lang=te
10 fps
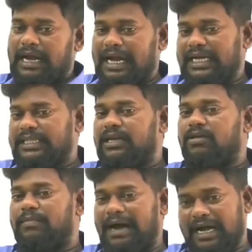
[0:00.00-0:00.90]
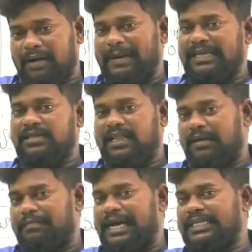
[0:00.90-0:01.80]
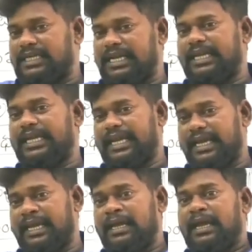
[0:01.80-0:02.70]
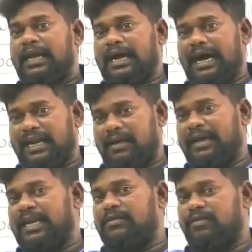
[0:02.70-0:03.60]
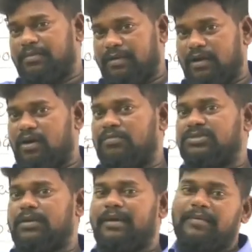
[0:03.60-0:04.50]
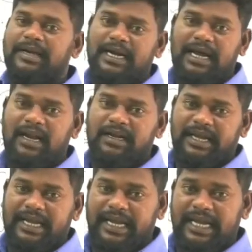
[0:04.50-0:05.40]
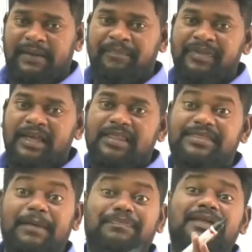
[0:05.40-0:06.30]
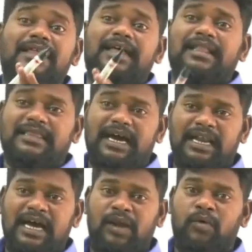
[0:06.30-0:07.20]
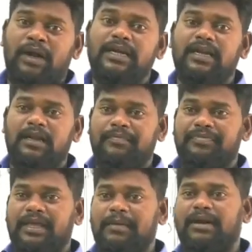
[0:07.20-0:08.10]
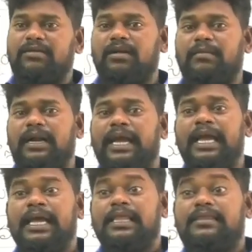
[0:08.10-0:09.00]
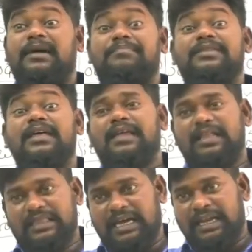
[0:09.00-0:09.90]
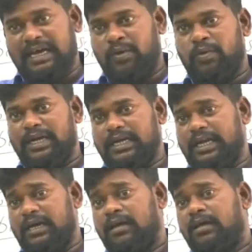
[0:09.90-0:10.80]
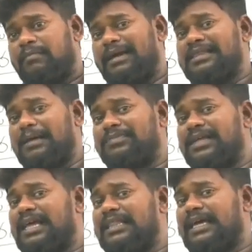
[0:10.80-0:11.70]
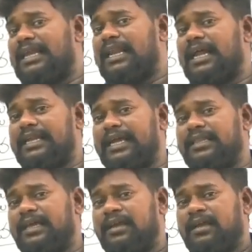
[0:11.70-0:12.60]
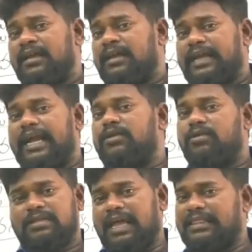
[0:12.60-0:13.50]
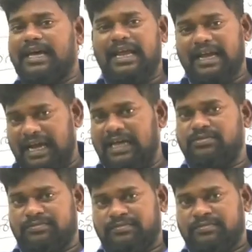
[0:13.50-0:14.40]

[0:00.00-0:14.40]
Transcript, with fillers: కాకతీయులు బాగా పైసలు సంపాదించడానికి కారణమైనటువంటి మరో అంశం ఏమిటట అంటే సప్త సంతానాలు అంటున్నాం ఏమంటున్నామండి సప్త సంతానాలు అంటున్నా మరి సప్త సంతానాలు అంటే ఏంది ఏడుగురు సంతానం కాదు